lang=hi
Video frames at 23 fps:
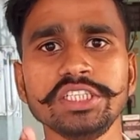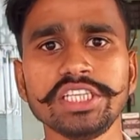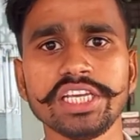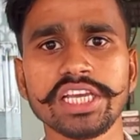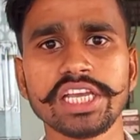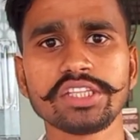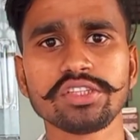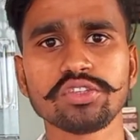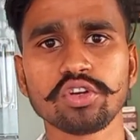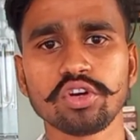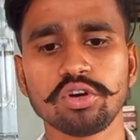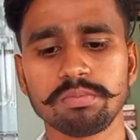
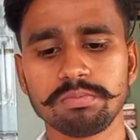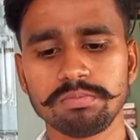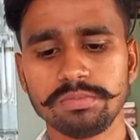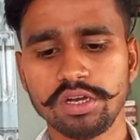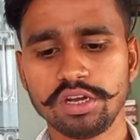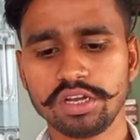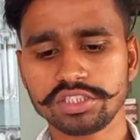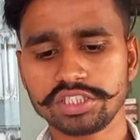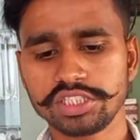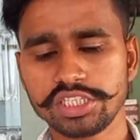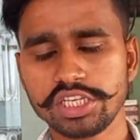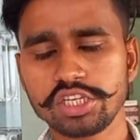ये जॉब
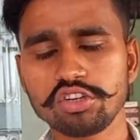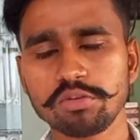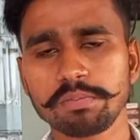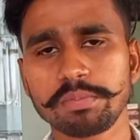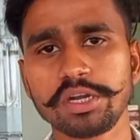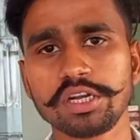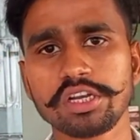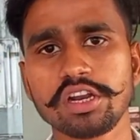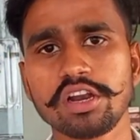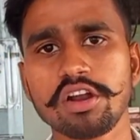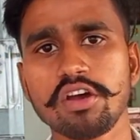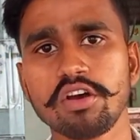असिस्टेंट
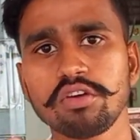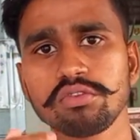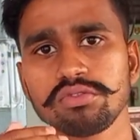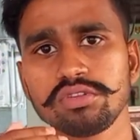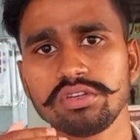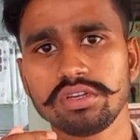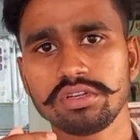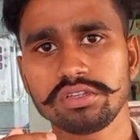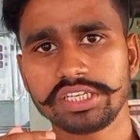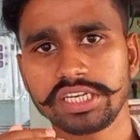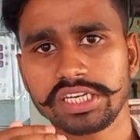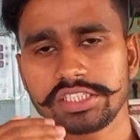ऑपरेटर और
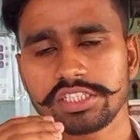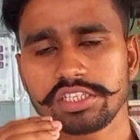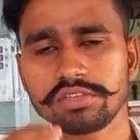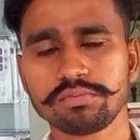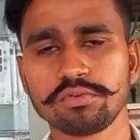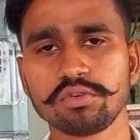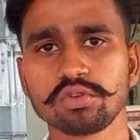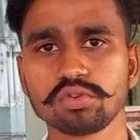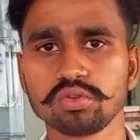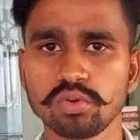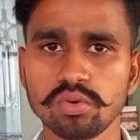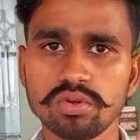टेक्नीशियन
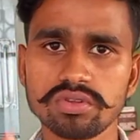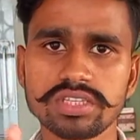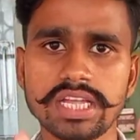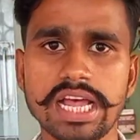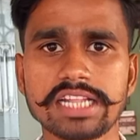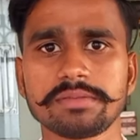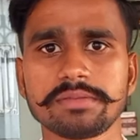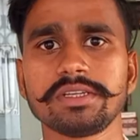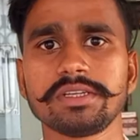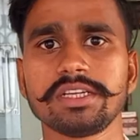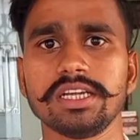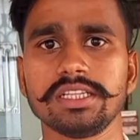फोर दोनों
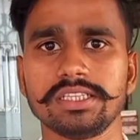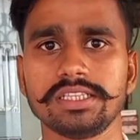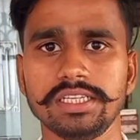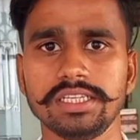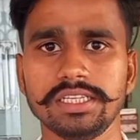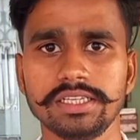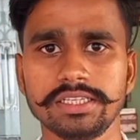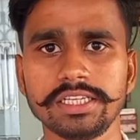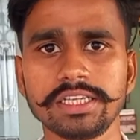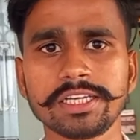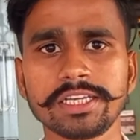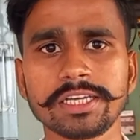साथ में रहते
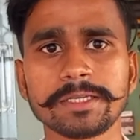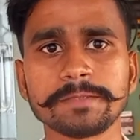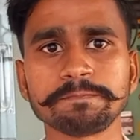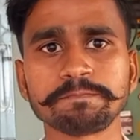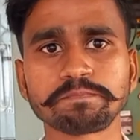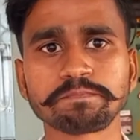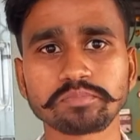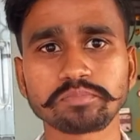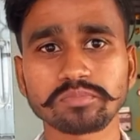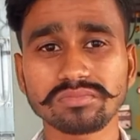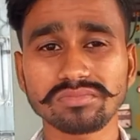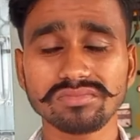हैं ठीक है
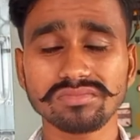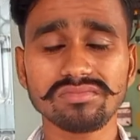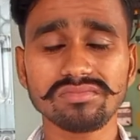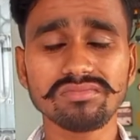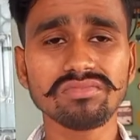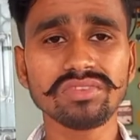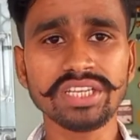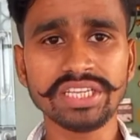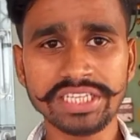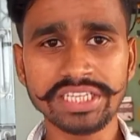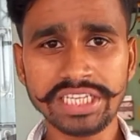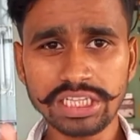
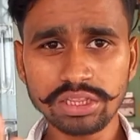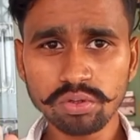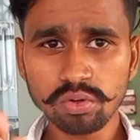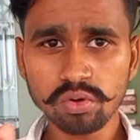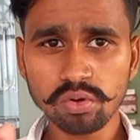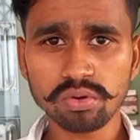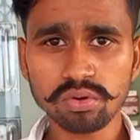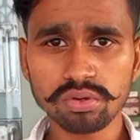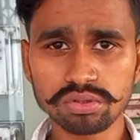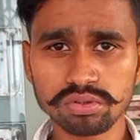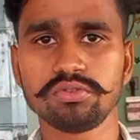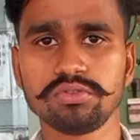ये दो
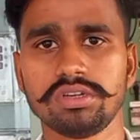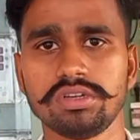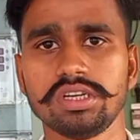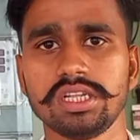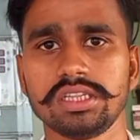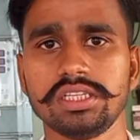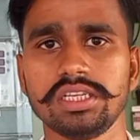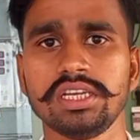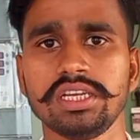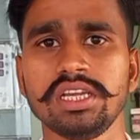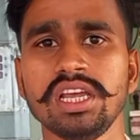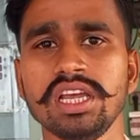लोग दोनों
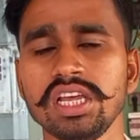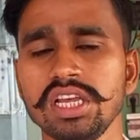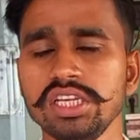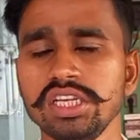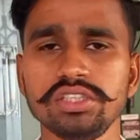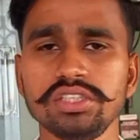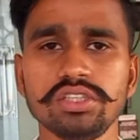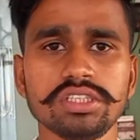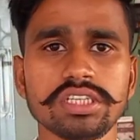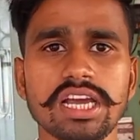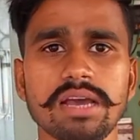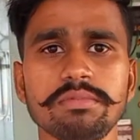रहते हैं
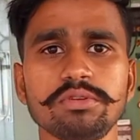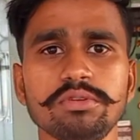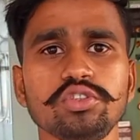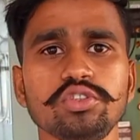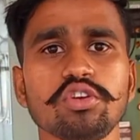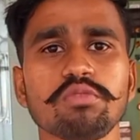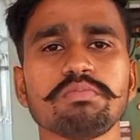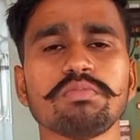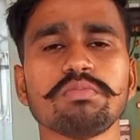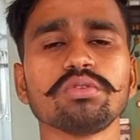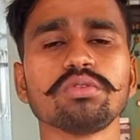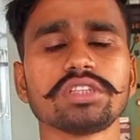इनका भी
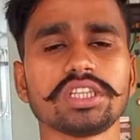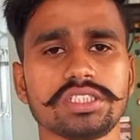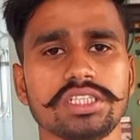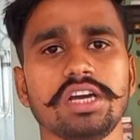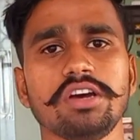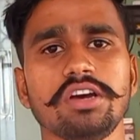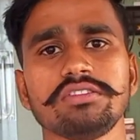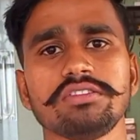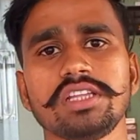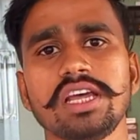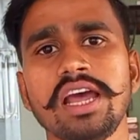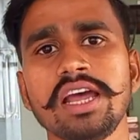जॉब बहुत
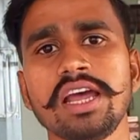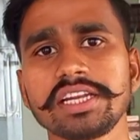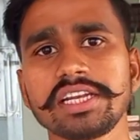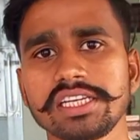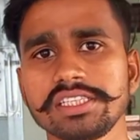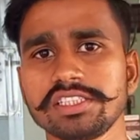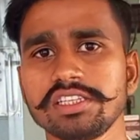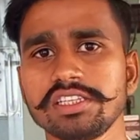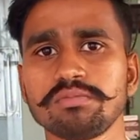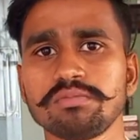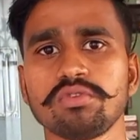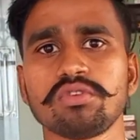अच्छा होता है
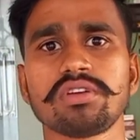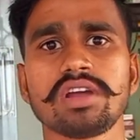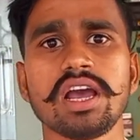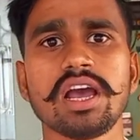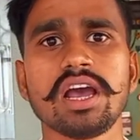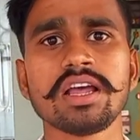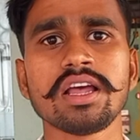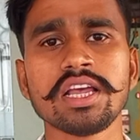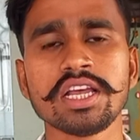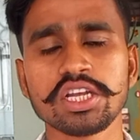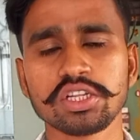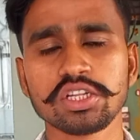टेक्नीशियन फोर
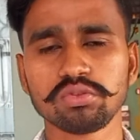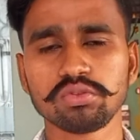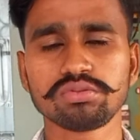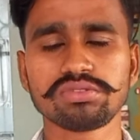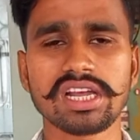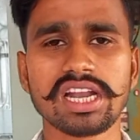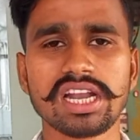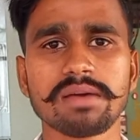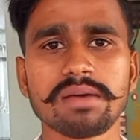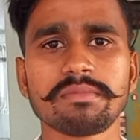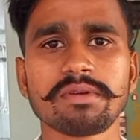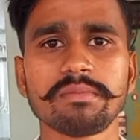का
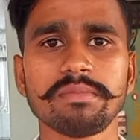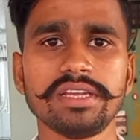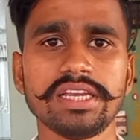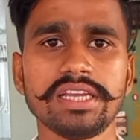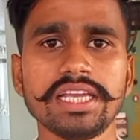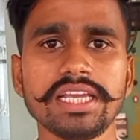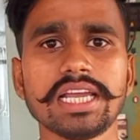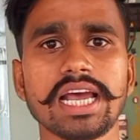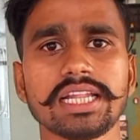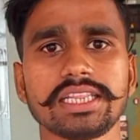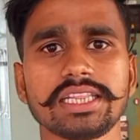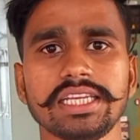दूसरा नंबर में
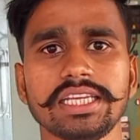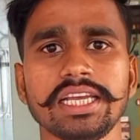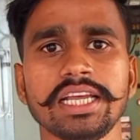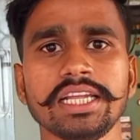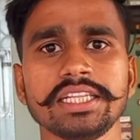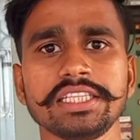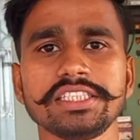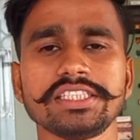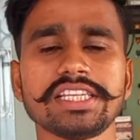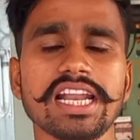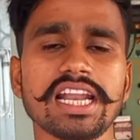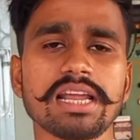यही आते
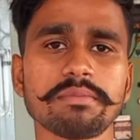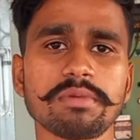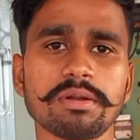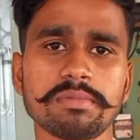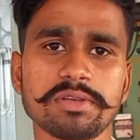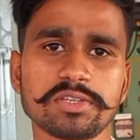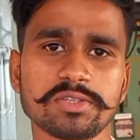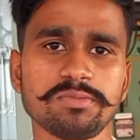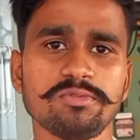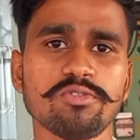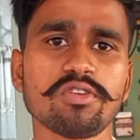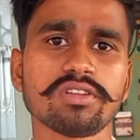हैं तीसरा नंबर
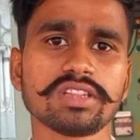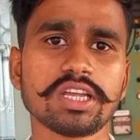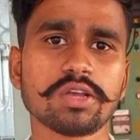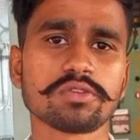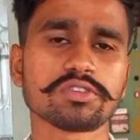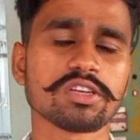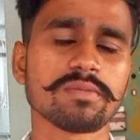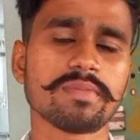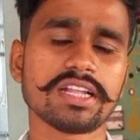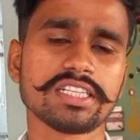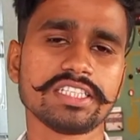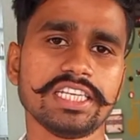में सी होता है
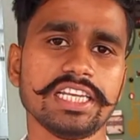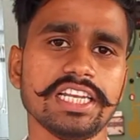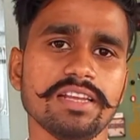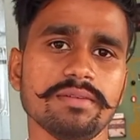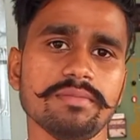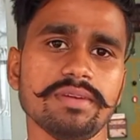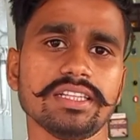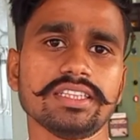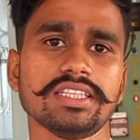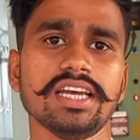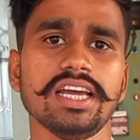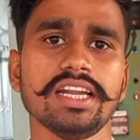उसके बाद
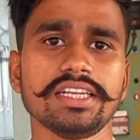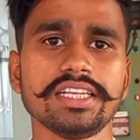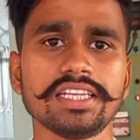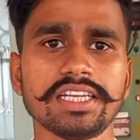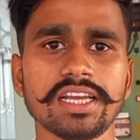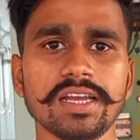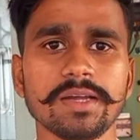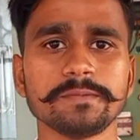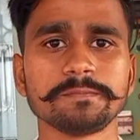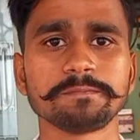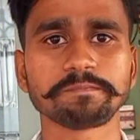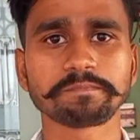जेल आता है
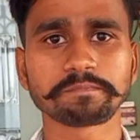ठीक है